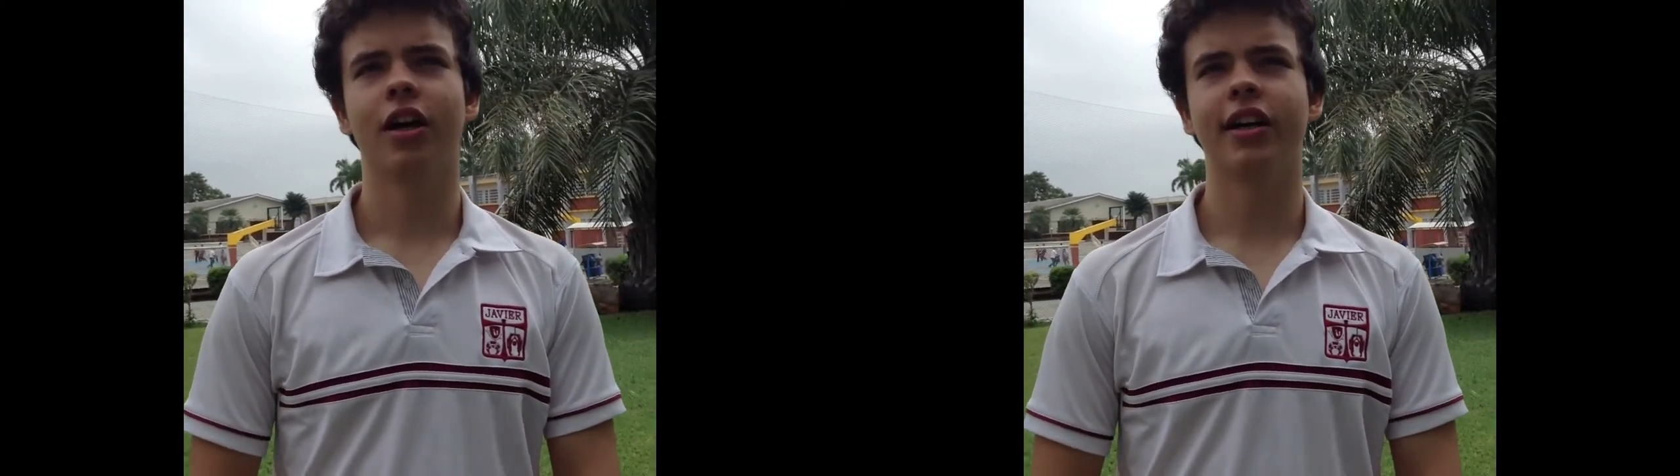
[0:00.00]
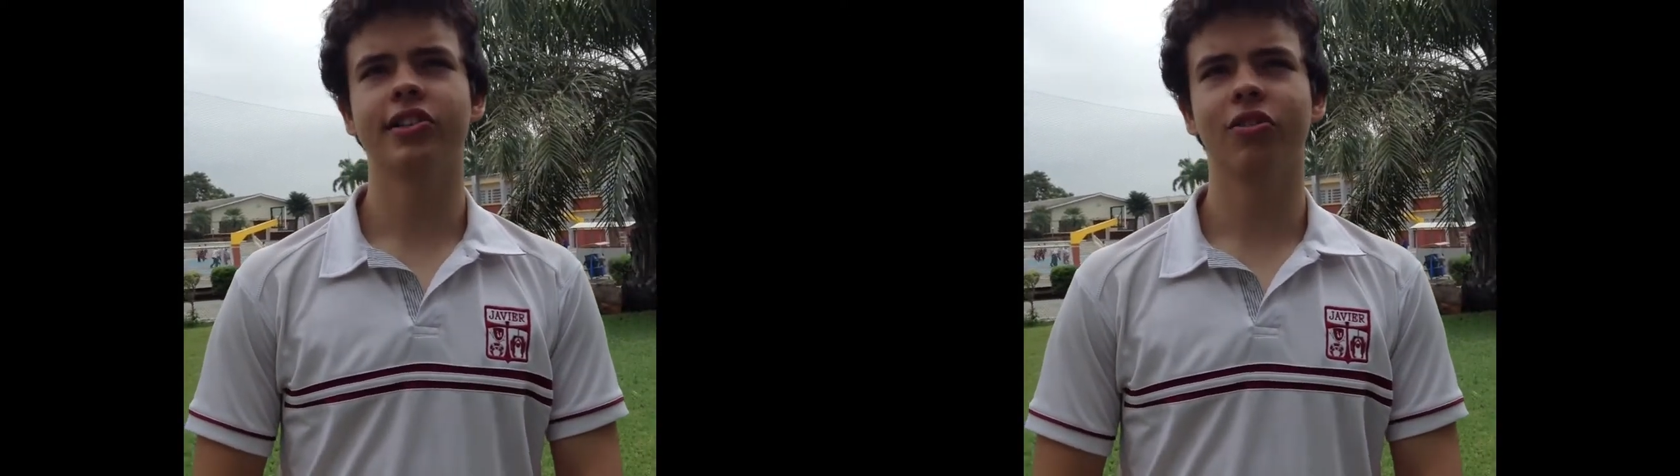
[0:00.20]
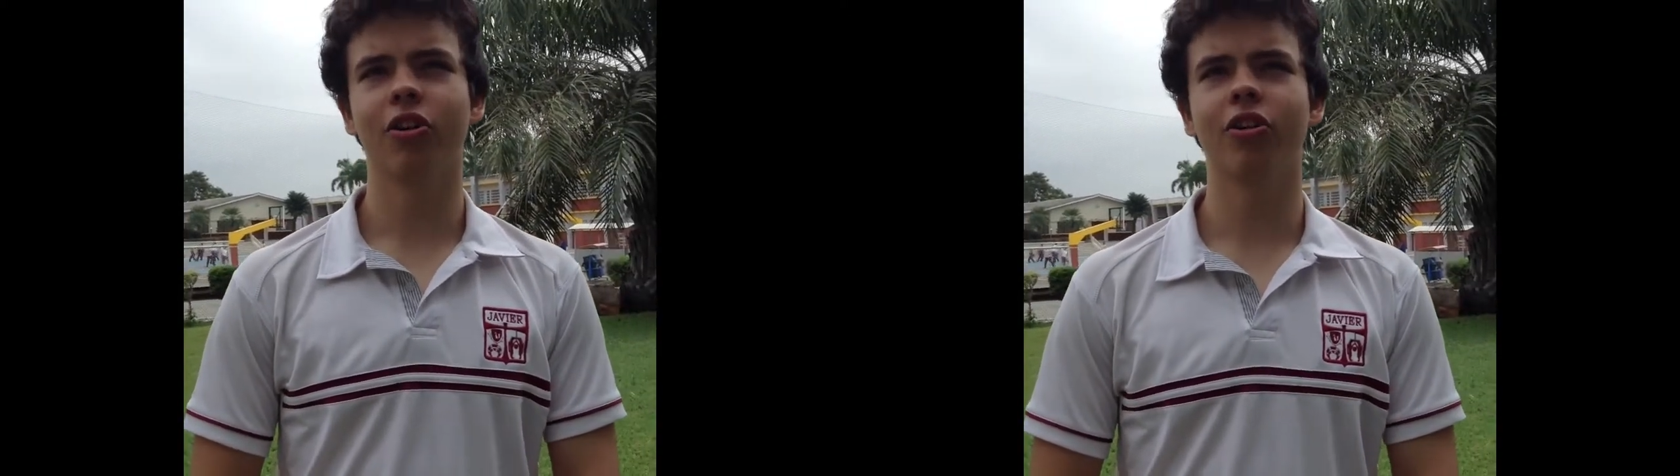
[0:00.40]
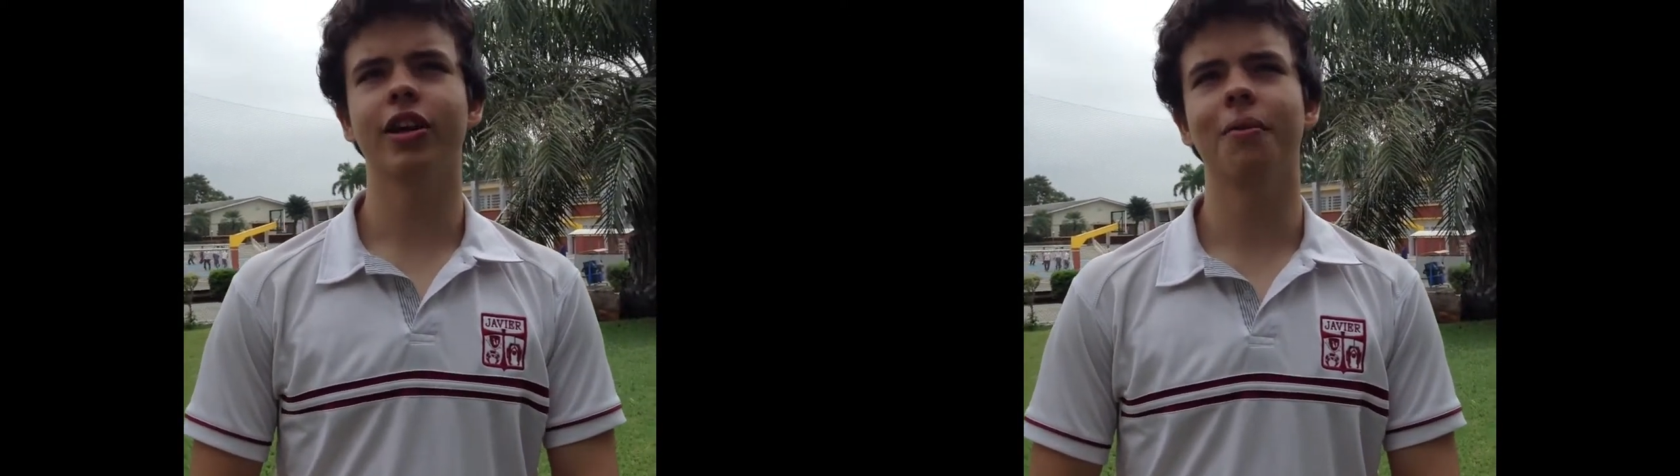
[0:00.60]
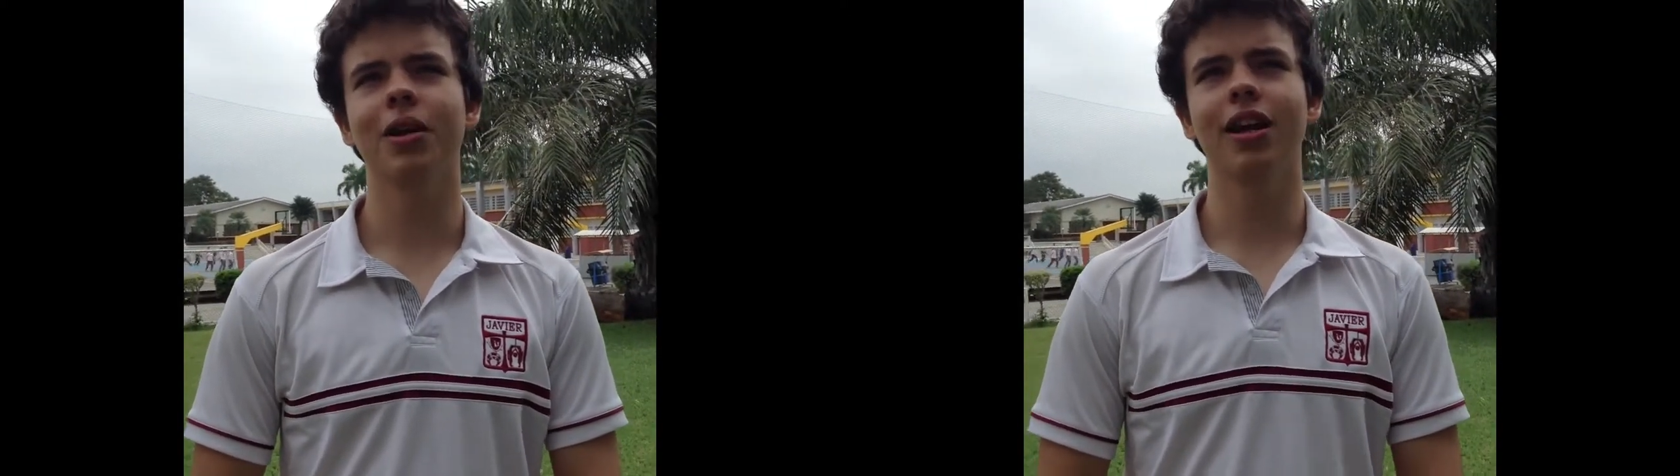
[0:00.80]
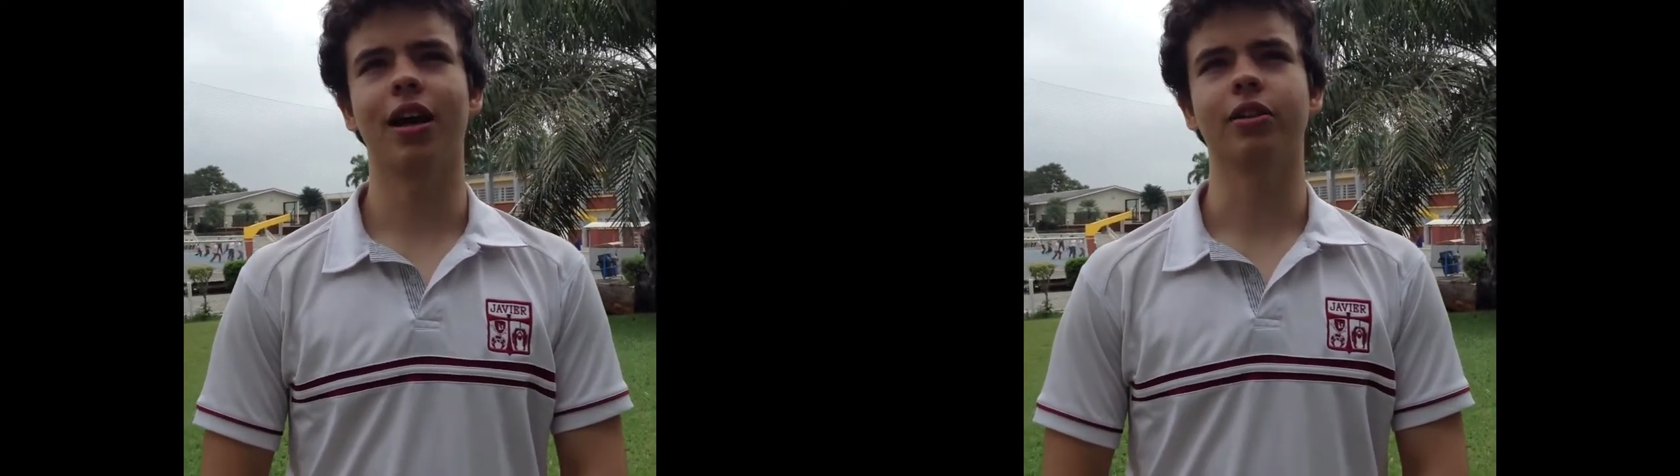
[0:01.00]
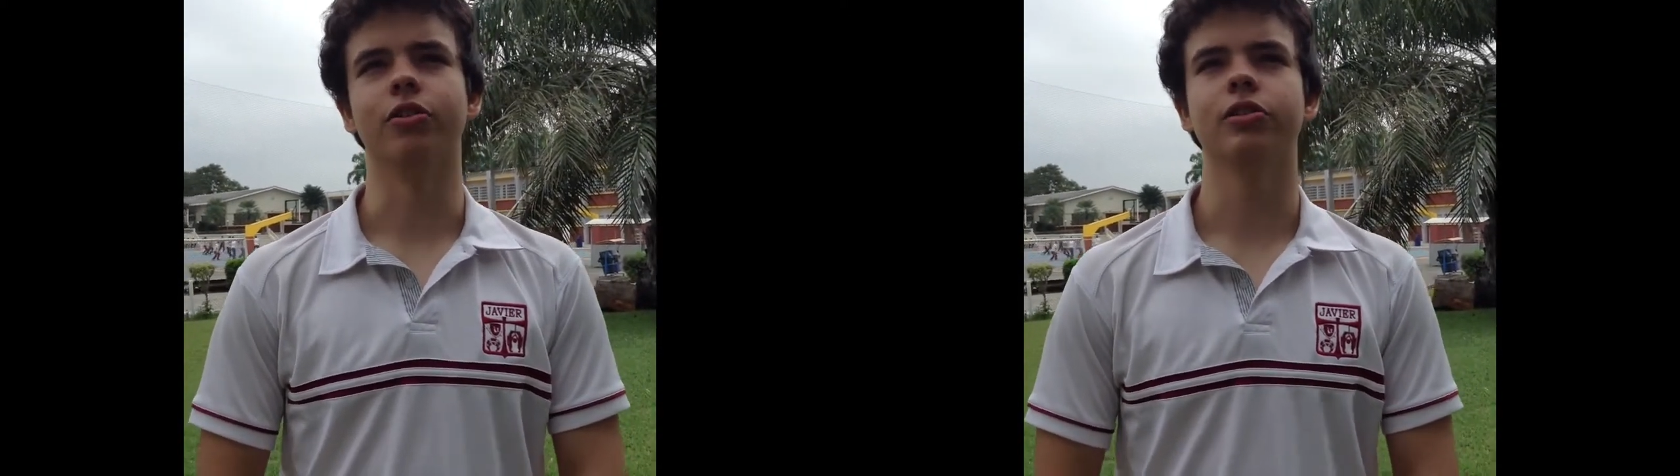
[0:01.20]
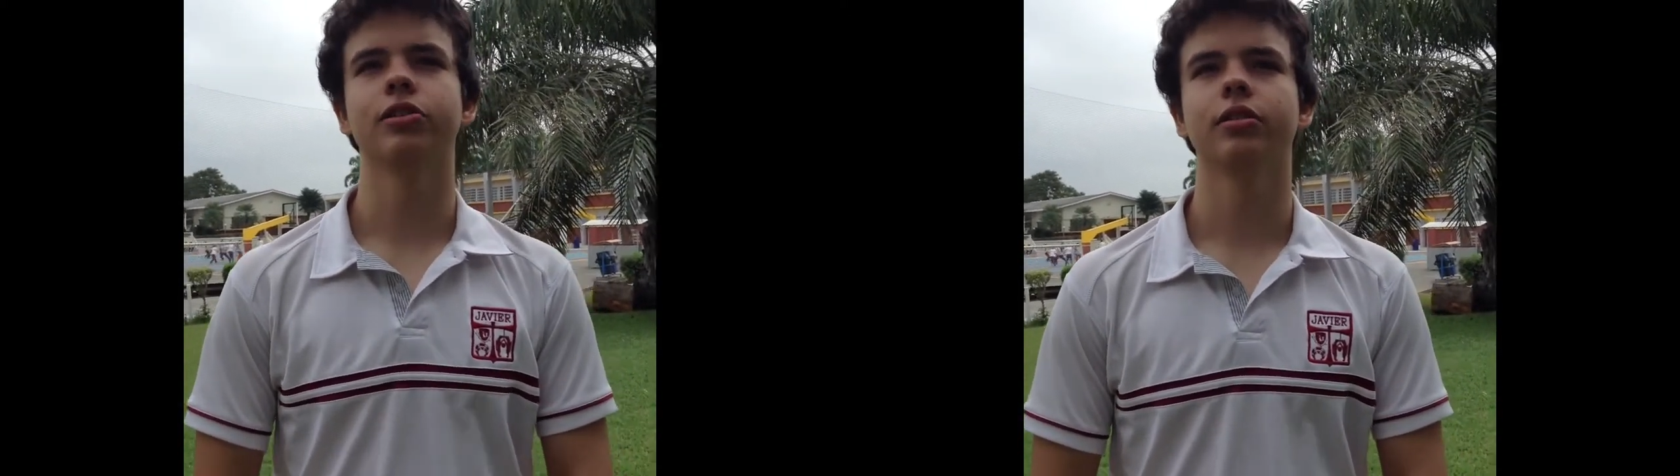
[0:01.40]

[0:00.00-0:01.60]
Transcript: hace unos 10.000 años.